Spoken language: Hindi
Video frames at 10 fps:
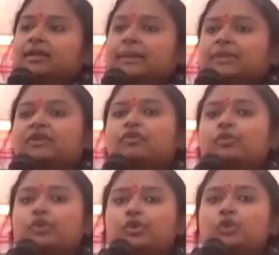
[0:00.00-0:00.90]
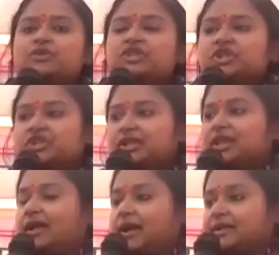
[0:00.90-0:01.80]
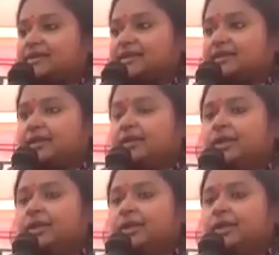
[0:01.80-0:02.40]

तब तक वो पूर्ण रूप से शिक्षित नहीं कहा जा सकता